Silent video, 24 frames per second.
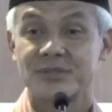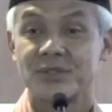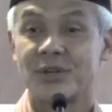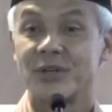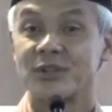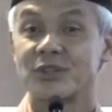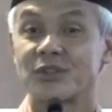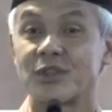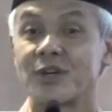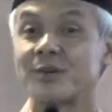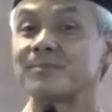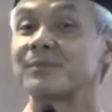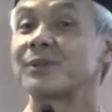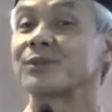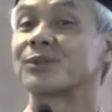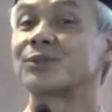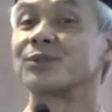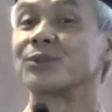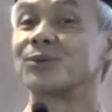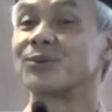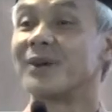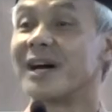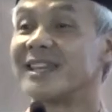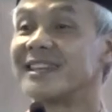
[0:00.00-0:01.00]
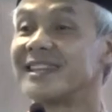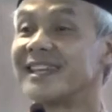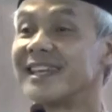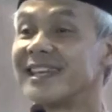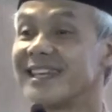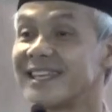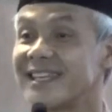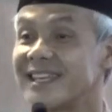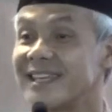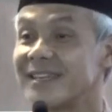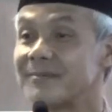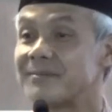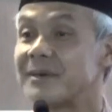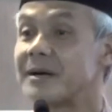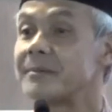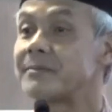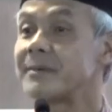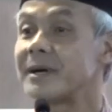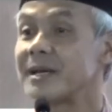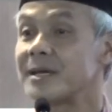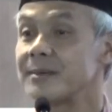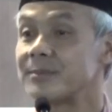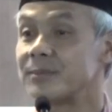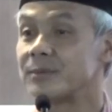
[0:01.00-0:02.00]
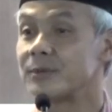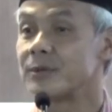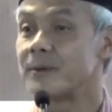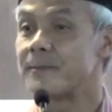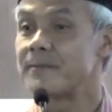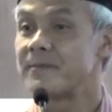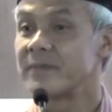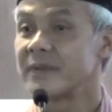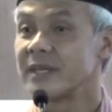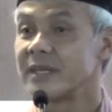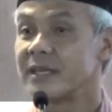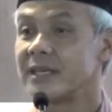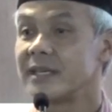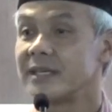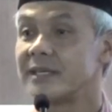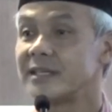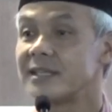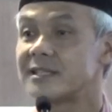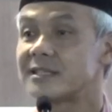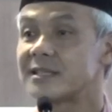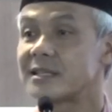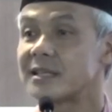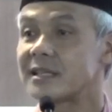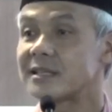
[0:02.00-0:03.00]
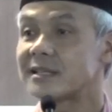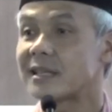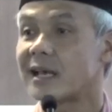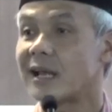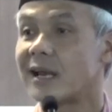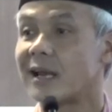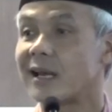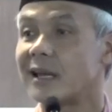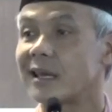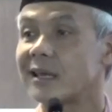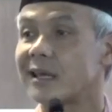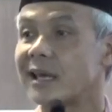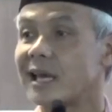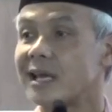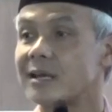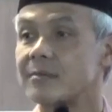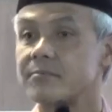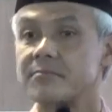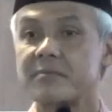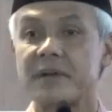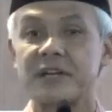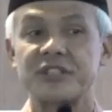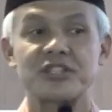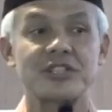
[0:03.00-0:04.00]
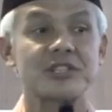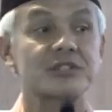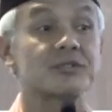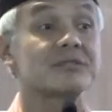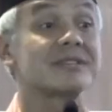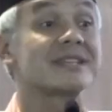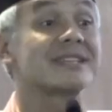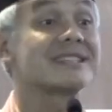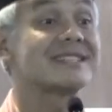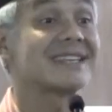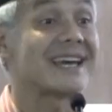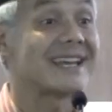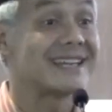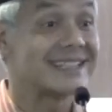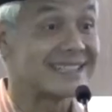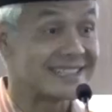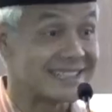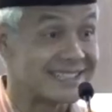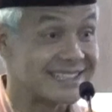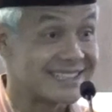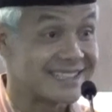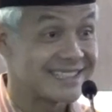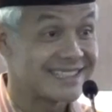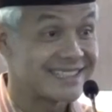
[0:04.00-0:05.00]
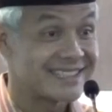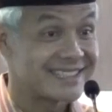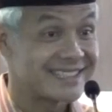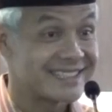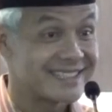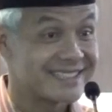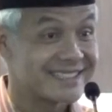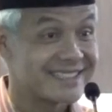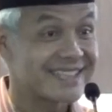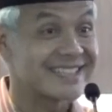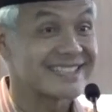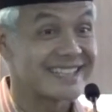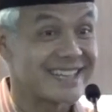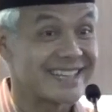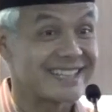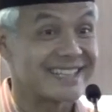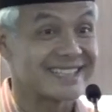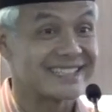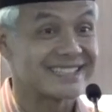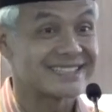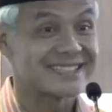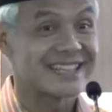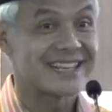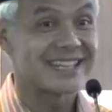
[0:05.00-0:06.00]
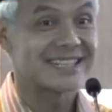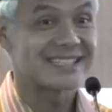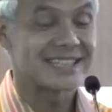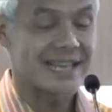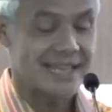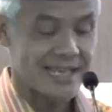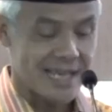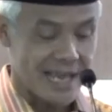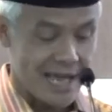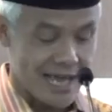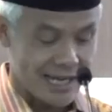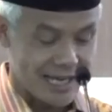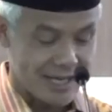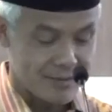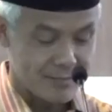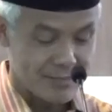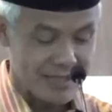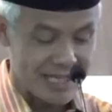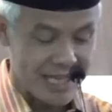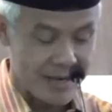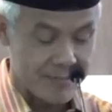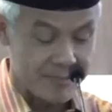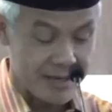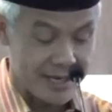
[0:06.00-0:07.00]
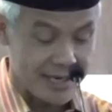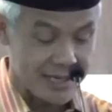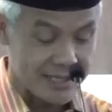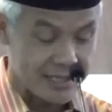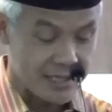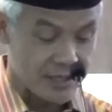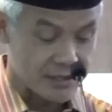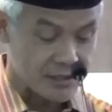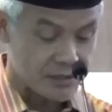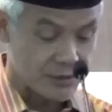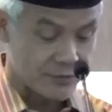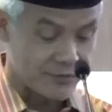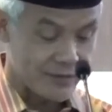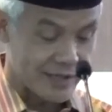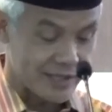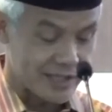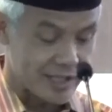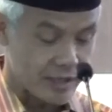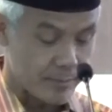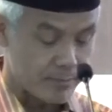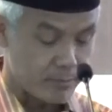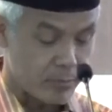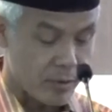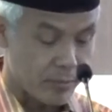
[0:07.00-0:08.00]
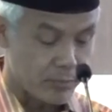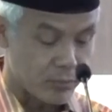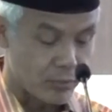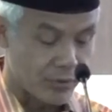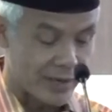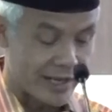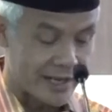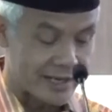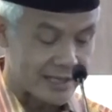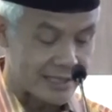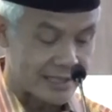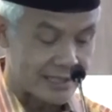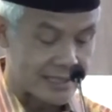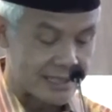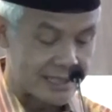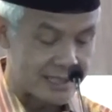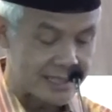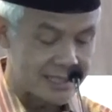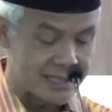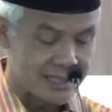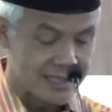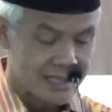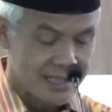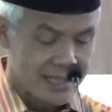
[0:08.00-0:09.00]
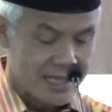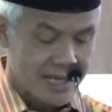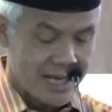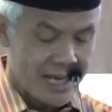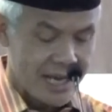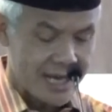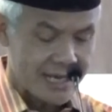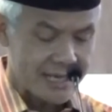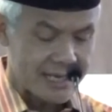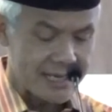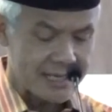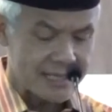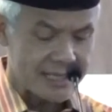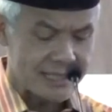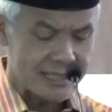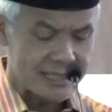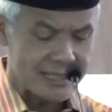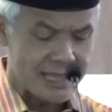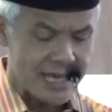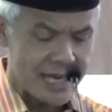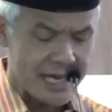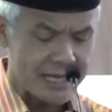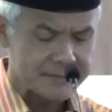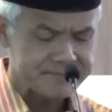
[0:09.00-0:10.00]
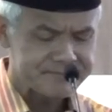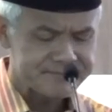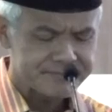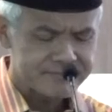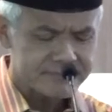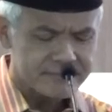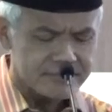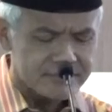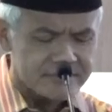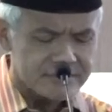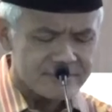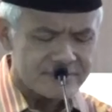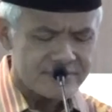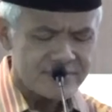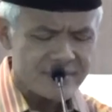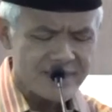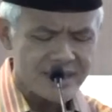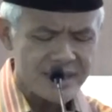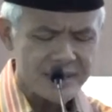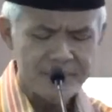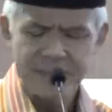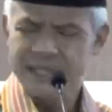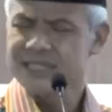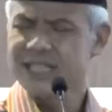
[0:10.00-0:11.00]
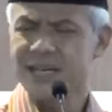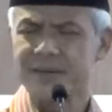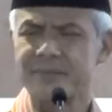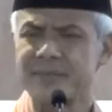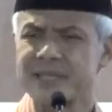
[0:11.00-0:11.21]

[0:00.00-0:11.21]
contoh perguruan tinggi Bapak Ibu ini cerita link and match itu terjadi terjadi jadi saya akan menyampaikan yang sifatnya populer ini agar kita bisa